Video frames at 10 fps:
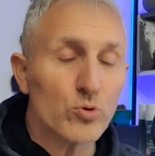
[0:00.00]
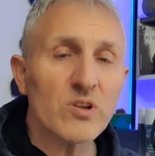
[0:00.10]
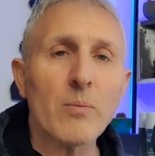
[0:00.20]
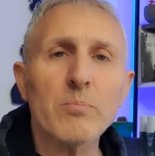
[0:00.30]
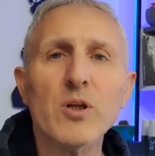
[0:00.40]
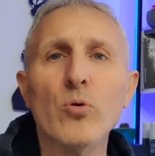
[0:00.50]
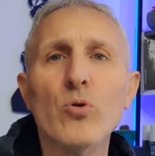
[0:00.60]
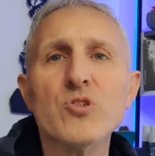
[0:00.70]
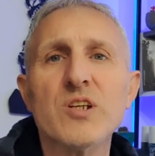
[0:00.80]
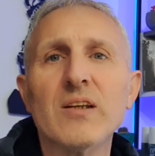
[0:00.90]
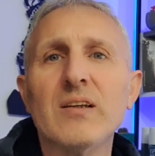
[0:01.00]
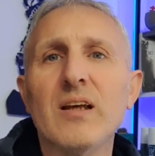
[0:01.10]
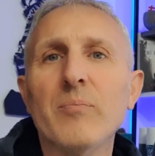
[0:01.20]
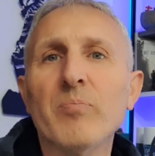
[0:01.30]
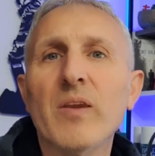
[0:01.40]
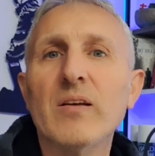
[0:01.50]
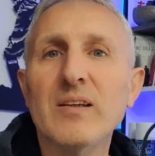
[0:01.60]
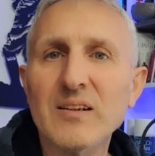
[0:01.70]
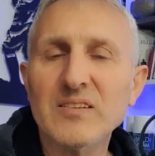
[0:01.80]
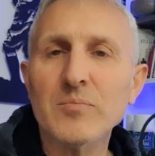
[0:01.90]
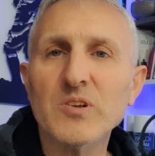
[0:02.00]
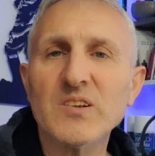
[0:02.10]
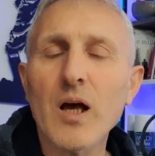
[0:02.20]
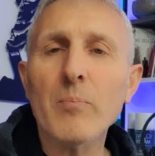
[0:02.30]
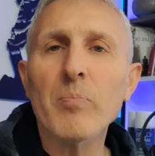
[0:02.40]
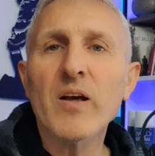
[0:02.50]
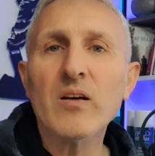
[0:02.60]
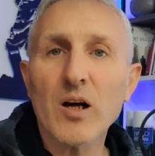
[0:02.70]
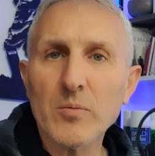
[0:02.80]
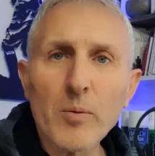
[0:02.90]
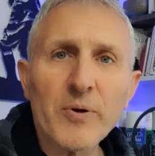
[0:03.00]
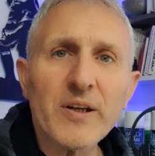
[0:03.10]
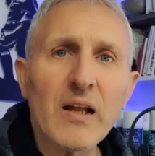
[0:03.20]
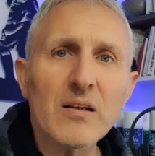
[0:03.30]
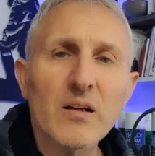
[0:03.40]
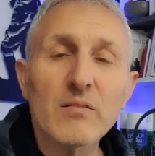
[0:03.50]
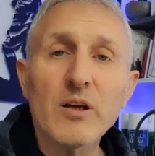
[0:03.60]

Bundan bir önceki yazımızda karma panel